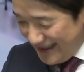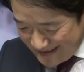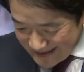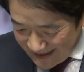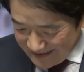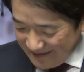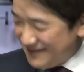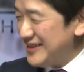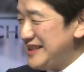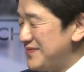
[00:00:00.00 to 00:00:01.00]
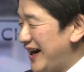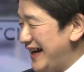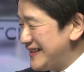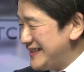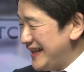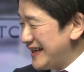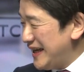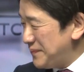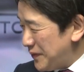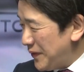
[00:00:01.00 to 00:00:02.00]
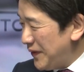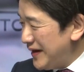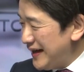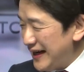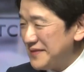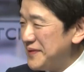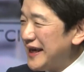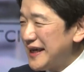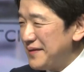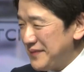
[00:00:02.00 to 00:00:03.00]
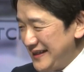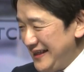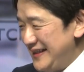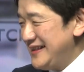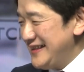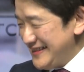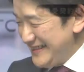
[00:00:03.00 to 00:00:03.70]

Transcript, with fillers: 実はあのこの1万8000件も、あの三重県まで行ってです